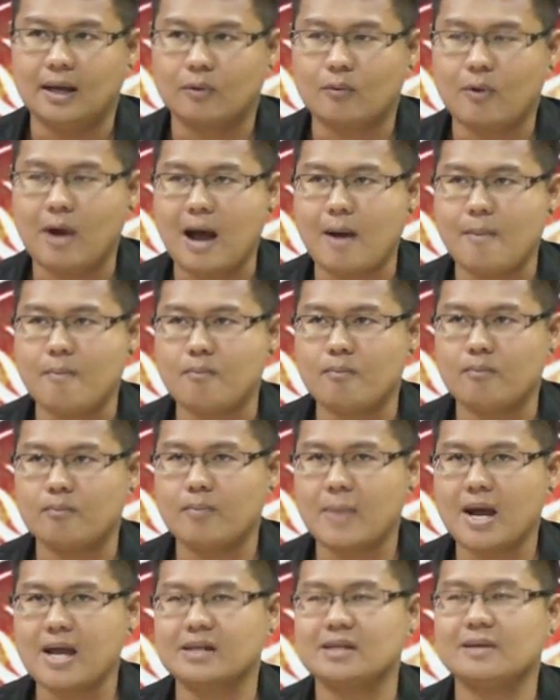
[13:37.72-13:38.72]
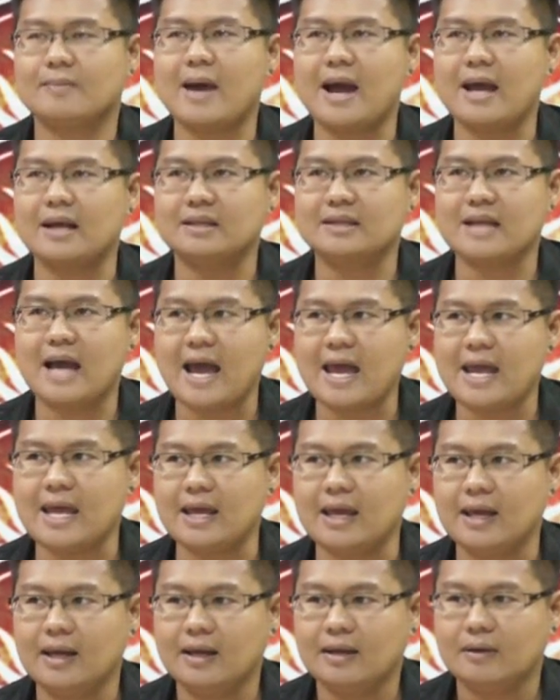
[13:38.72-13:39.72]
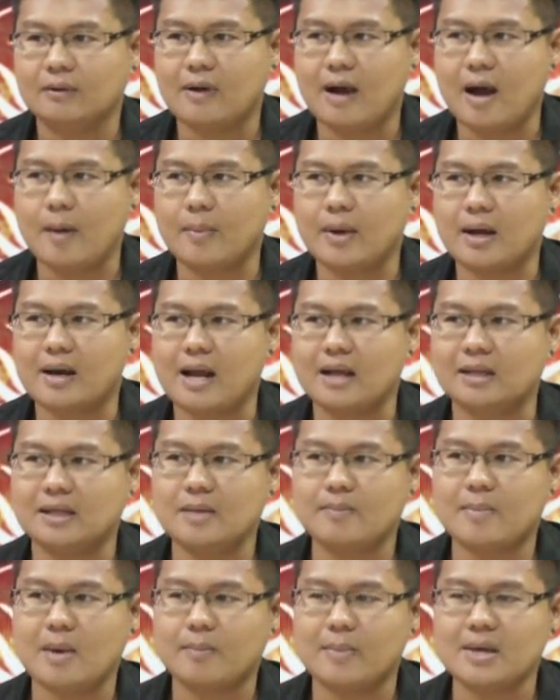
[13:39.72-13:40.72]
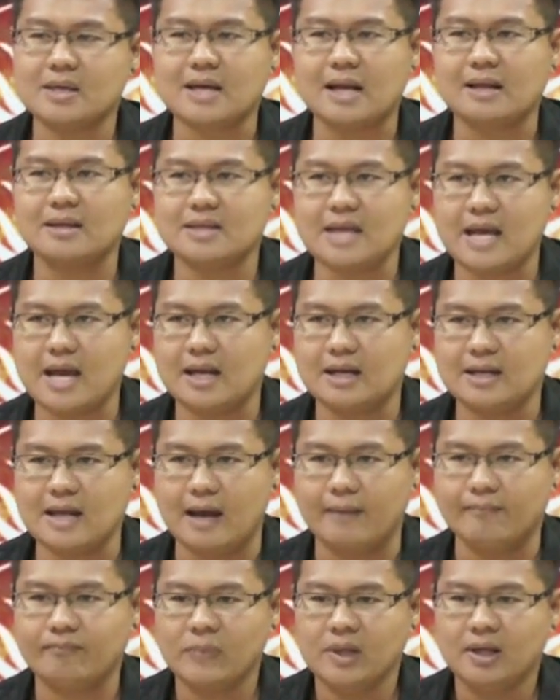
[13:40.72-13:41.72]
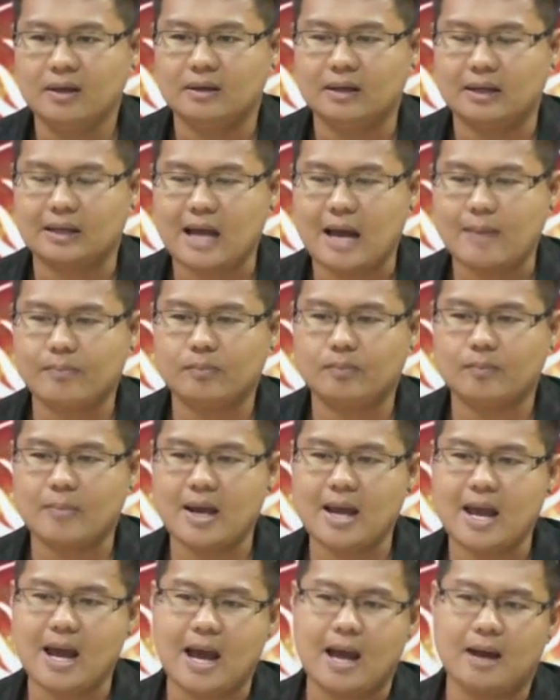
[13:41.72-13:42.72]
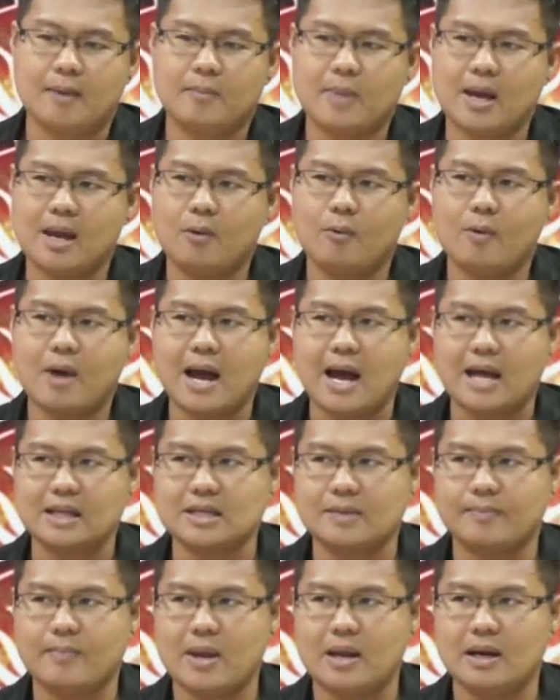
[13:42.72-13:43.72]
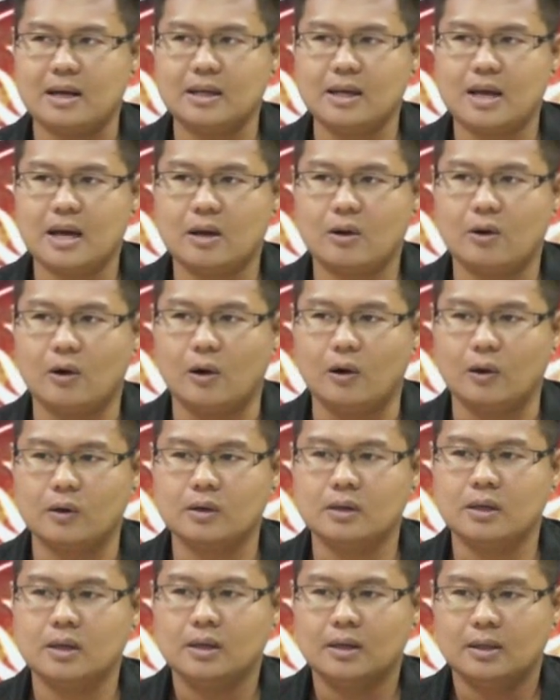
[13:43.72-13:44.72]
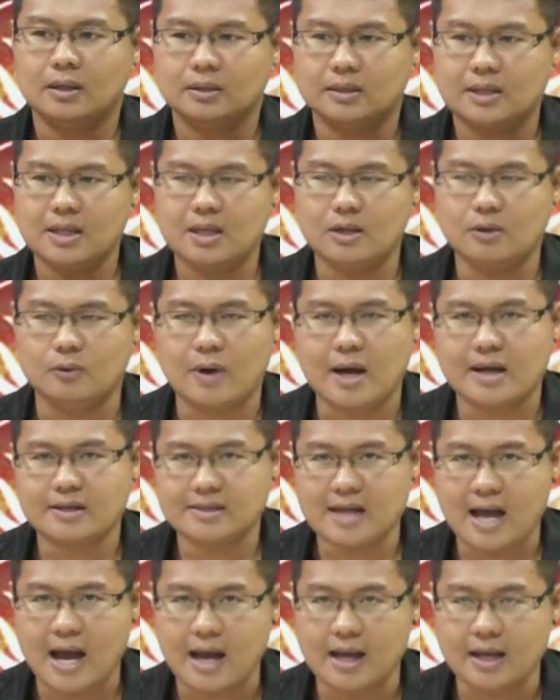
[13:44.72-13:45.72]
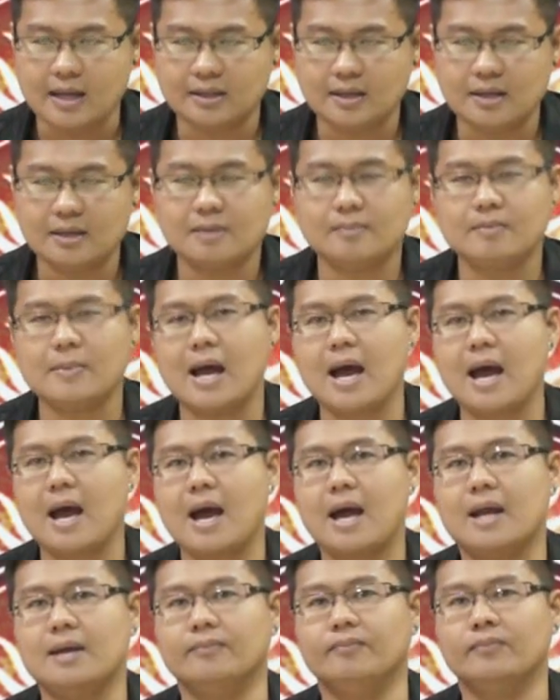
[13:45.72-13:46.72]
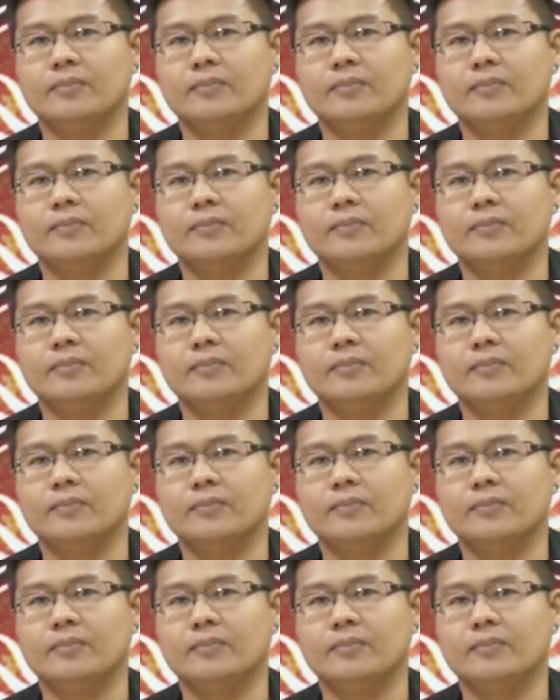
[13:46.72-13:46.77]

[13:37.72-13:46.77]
ความไม่สบายใจความอะไรที่มันไม่ชัดเจนเนี่ยนะครับไม่ไม่ว่าจะเป็นเรื่องของที่อยู่อาศัยที่ทำงาน